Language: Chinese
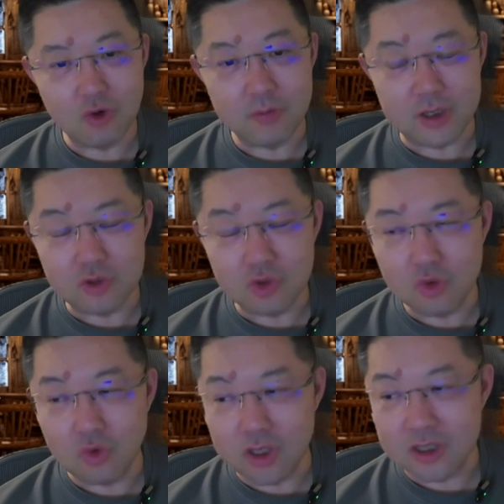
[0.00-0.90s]
把
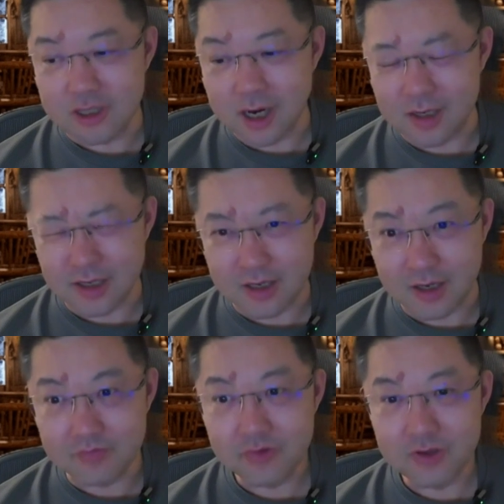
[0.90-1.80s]
中国市场这
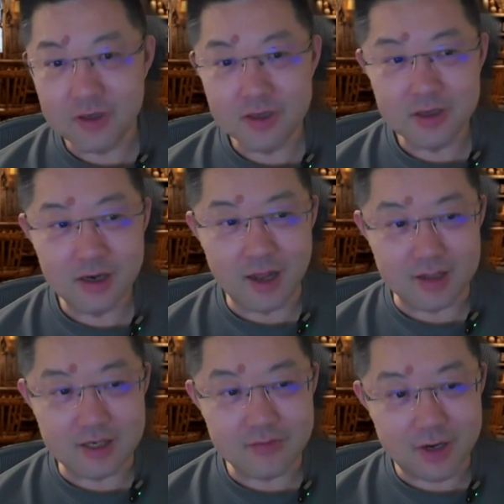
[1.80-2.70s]
个两
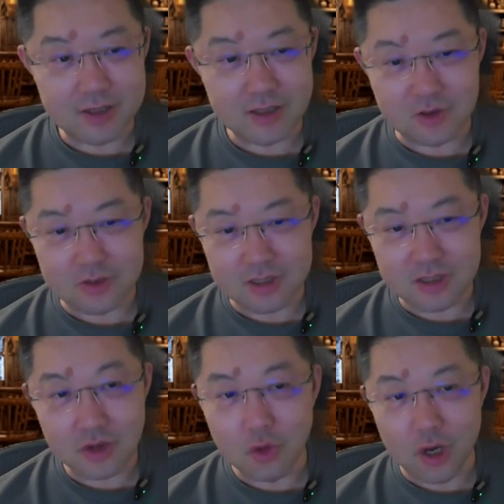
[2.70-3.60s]
千万只手机
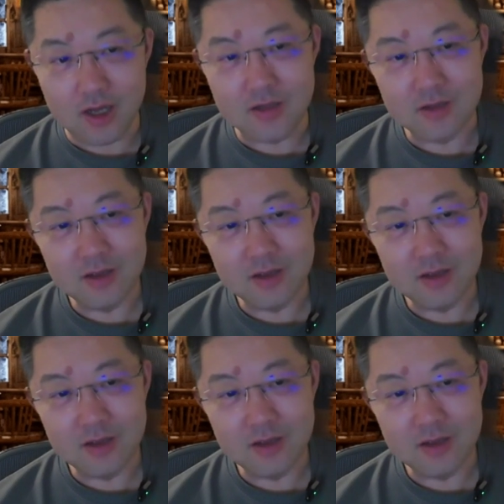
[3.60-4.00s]
丢了，